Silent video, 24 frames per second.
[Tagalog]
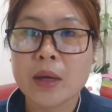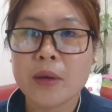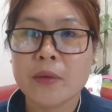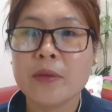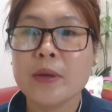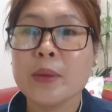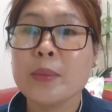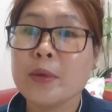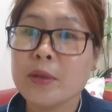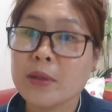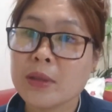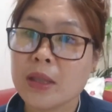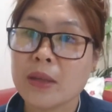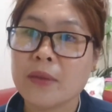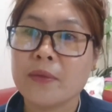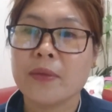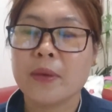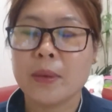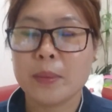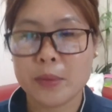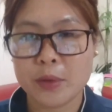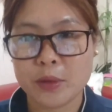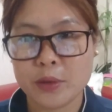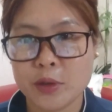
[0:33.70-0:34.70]
free music
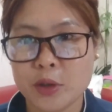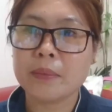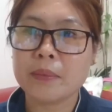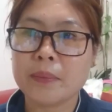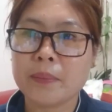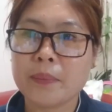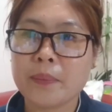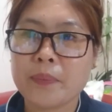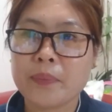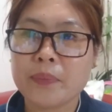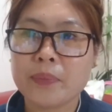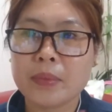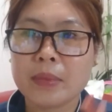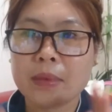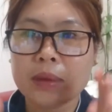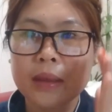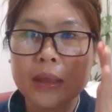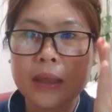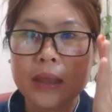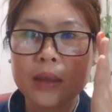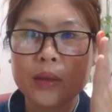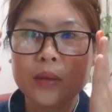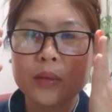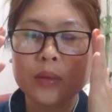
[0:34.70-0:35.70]
from YouTube.
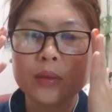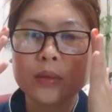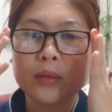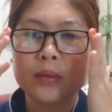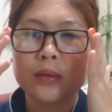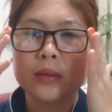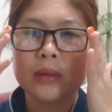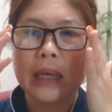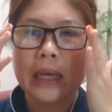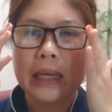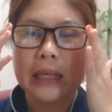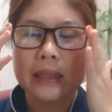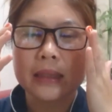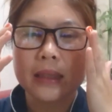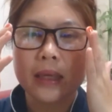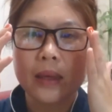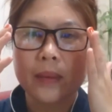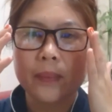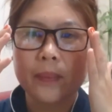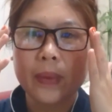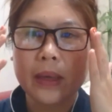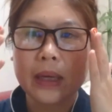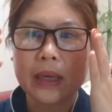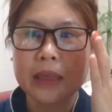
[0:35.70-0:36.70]
Ito guys ay
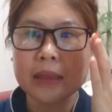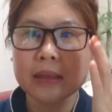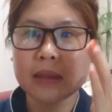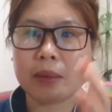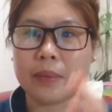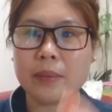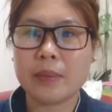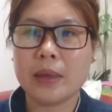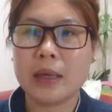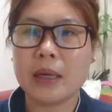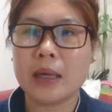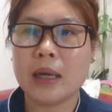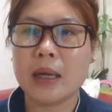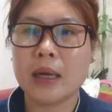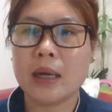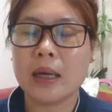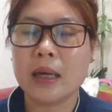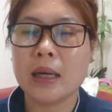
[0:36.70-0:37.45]
para sa mga